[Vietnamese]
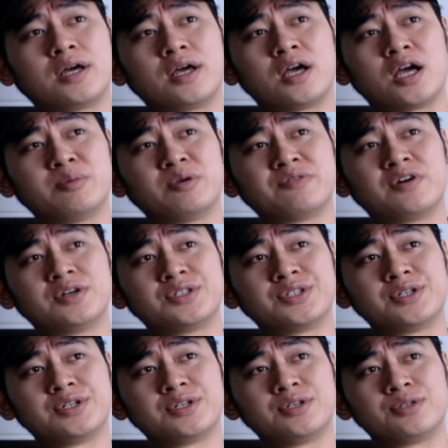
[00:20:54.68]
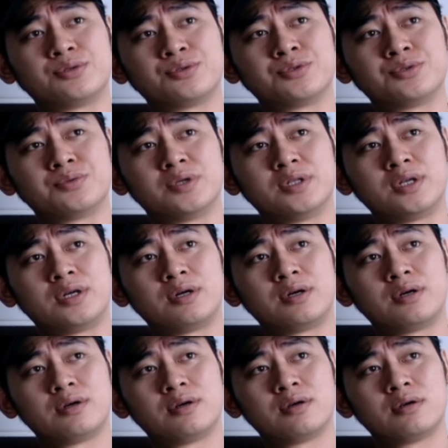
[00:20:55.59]
Có thể là do cổ
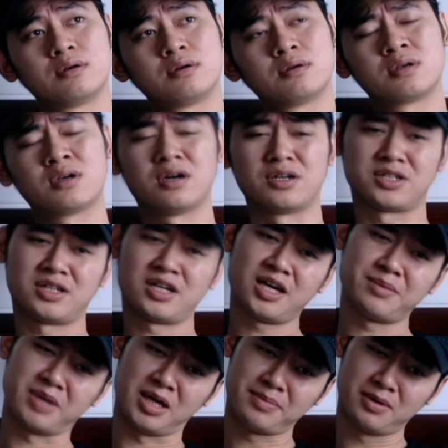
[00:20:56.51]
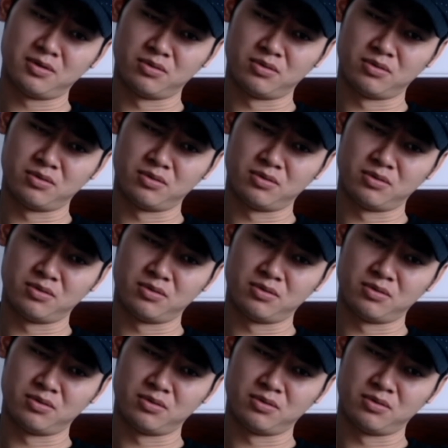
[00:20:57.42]
quá si mê tôi đó thôi.